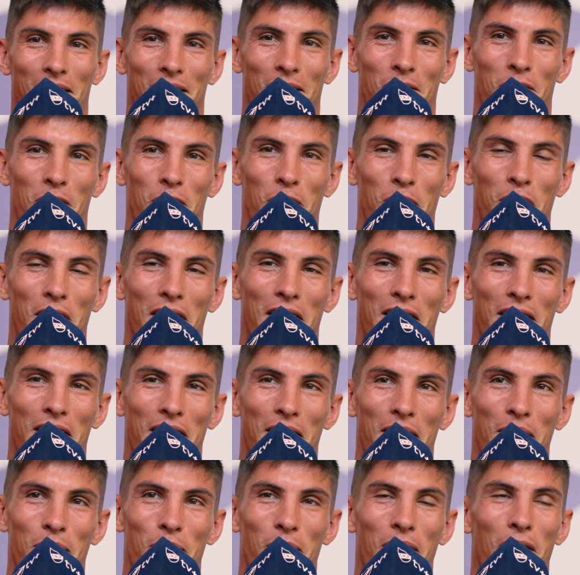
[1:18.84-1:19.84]
Cuando
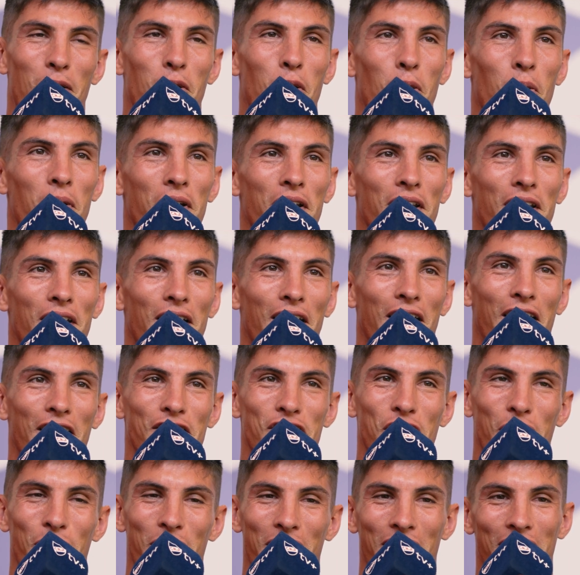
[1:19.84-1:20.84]
era más joven,
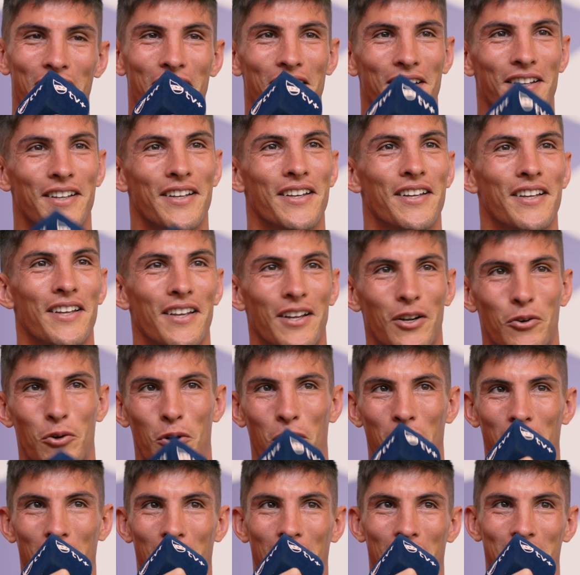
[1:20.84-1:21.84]
Arshavin, el
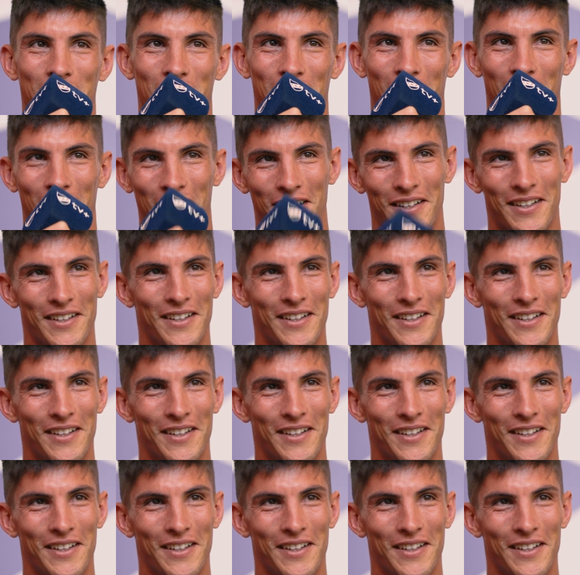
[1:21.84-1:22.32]
jugador del Arsenal.